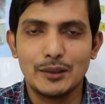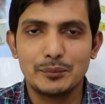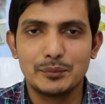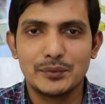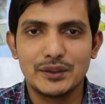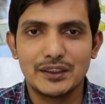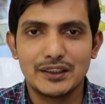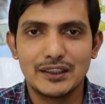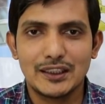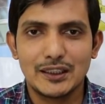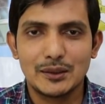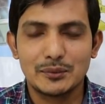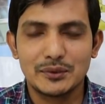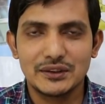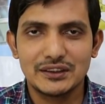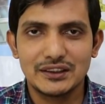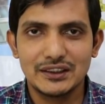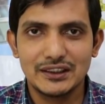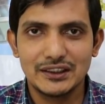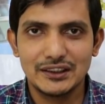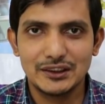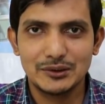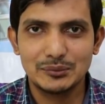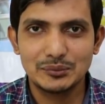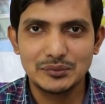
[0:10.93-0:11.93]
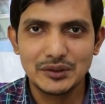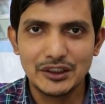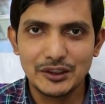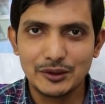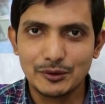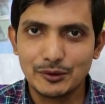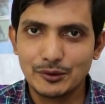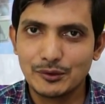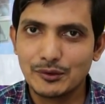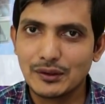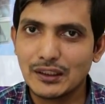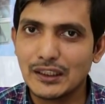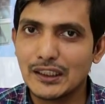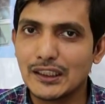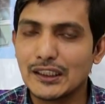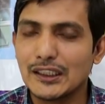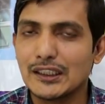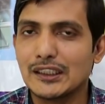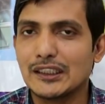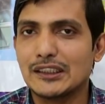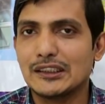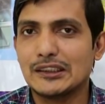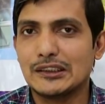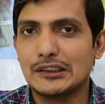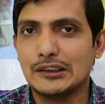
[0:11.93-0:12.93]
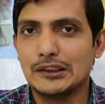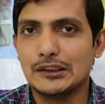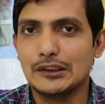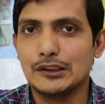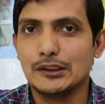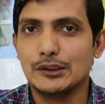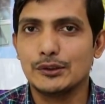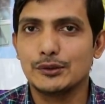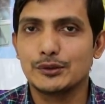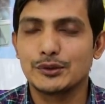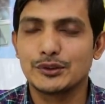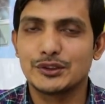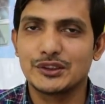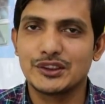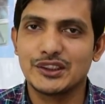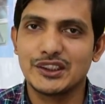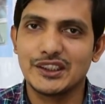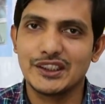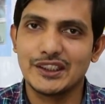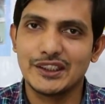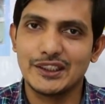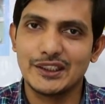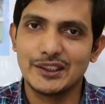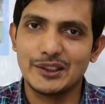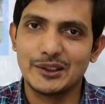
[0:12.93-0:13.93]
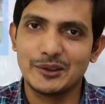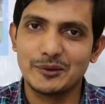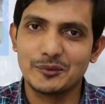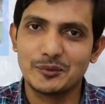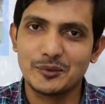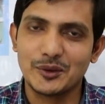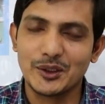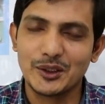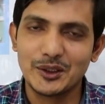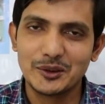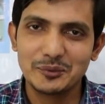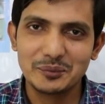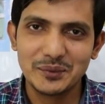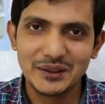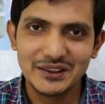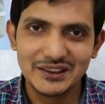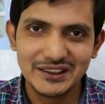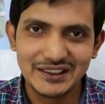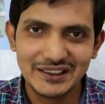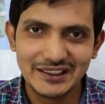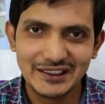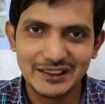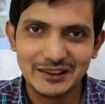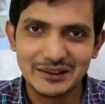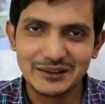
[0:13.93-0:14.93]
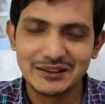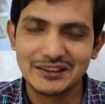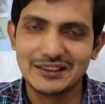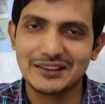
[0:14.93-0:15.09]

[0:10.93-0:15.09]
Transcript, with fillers: আপনারা আমাদের ভিডিওগুলা হচ্ছে অনেক বেশি